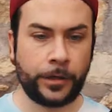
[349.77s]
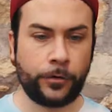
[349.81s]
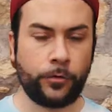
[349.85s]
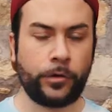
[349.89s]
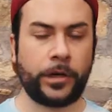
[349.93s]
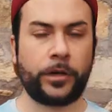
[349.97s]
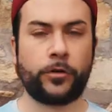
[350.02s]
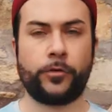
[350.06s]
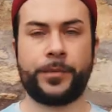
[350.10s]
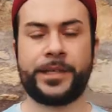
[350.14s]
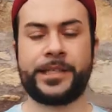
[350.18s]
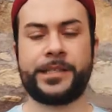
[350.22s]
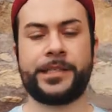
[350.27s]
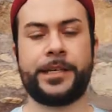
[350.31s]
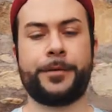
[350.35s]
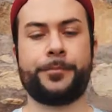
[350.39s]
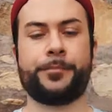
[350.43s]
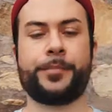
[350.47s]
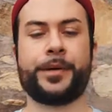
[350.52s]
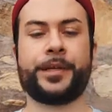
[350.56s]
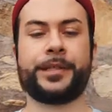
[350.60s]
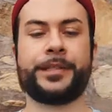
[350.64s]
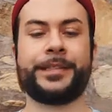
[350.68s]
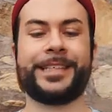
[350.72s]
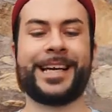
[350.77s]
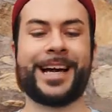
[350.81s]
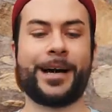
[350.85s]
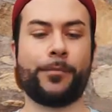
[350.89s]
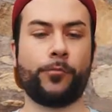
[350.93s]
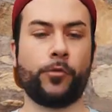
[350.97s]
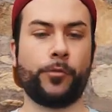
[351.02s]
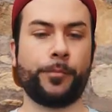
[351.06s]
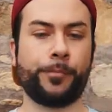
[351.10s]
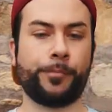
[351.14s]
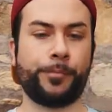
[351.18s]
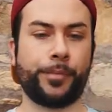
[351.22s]
Ora come sempre
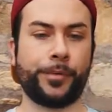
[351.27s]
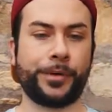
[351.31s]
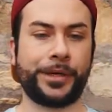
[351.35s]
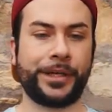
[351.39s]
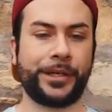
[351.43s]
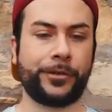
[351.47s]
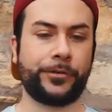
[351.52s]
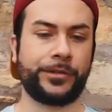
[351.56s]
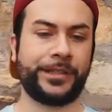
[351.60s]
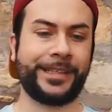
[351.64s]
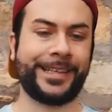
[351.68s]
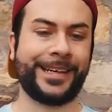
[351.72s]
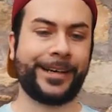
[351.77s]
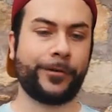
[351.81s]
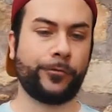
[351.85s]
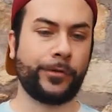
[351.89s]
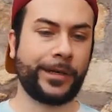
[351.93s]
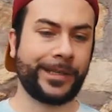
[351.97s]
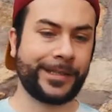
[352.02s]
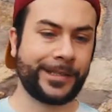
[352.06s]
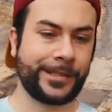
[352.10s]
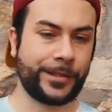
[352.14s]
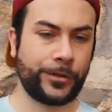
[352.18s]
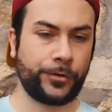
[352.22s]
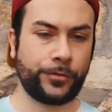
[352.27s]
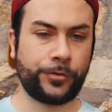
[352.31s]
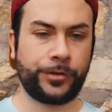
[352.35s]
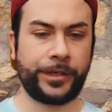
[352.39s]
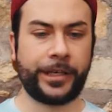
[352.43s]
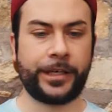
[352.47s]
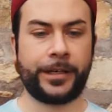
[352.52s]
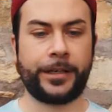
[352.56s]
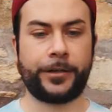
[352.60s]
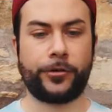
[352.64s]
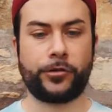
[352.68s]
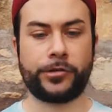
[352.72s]
diamo un pochino di
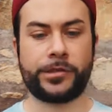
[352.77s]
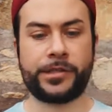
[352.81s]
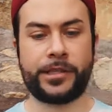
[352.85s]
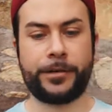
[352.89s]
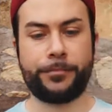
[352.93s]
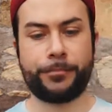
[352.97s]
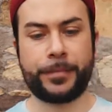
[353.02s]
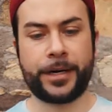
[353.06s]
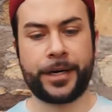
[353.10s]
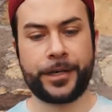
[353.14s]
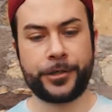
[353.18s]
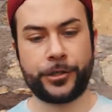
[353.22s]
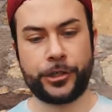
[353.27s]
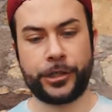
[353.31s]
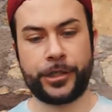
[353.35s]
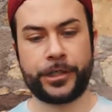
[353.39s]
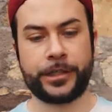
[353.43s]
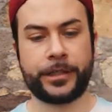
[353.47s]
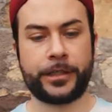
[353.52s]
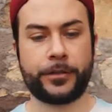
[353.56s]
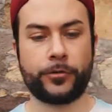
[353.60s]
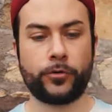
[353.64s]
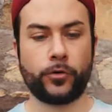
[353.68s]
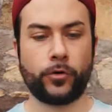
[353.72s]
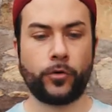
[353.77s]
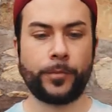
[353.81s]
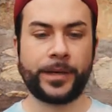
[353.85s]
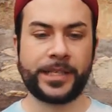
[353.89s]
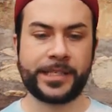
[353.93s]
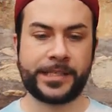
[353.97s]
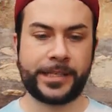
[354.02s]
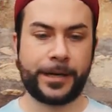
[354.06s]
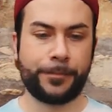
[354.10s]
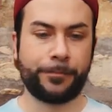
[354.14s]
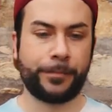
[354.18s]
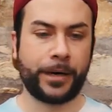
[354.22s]
regolazione alla nostra immagine andando come
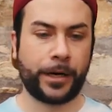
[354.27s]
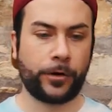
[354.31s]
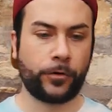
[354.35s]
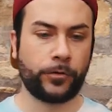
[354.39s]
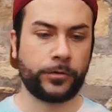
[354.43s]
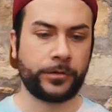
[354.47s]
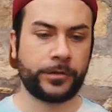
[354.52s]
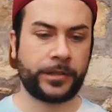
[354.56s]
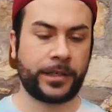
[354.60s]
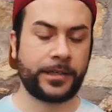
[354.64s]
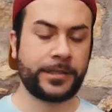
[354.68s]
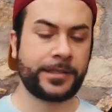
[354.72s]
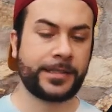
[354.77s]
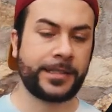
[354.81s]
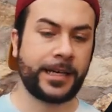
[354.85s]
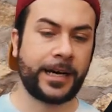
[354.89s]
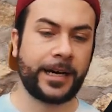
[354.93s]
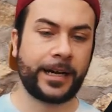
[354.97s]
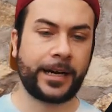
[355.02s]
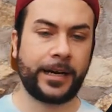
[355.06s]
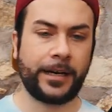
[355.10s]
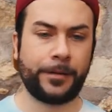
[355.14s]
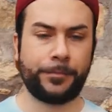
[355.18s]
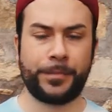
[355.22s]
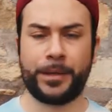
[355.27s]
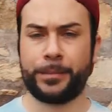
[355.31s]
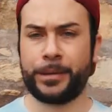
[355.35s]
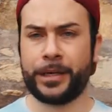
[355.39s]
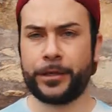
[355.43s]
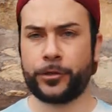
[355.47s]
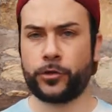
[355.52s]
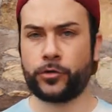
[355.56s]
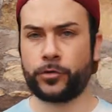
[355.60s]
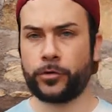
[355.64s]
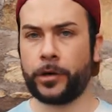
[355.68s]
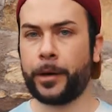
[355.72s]
sempre a contrastarla, a me
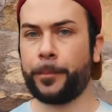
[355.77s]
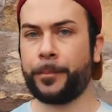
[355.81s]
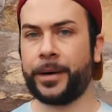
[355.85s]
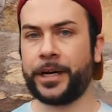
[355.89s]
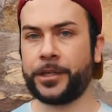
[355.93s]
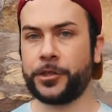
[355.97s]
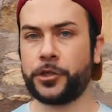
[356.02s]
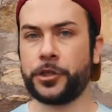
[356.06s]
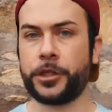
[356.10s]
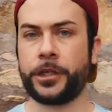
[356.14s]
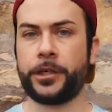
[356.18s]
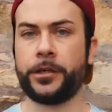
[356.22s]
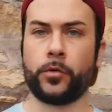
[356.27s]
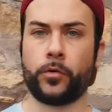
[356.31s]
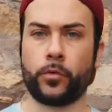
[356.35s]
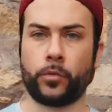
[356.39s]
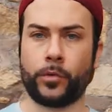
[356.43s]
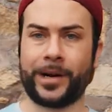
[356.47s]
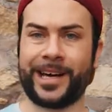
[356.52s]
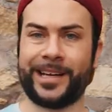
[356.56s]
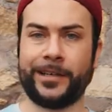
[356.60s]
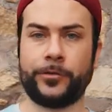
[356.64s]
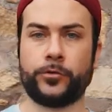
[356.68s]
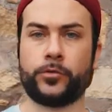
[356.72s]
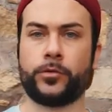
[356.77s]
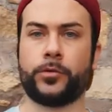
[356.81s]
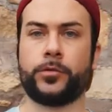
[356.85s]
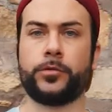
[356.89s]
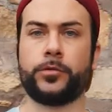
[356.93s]
piacciono le immagini con un alto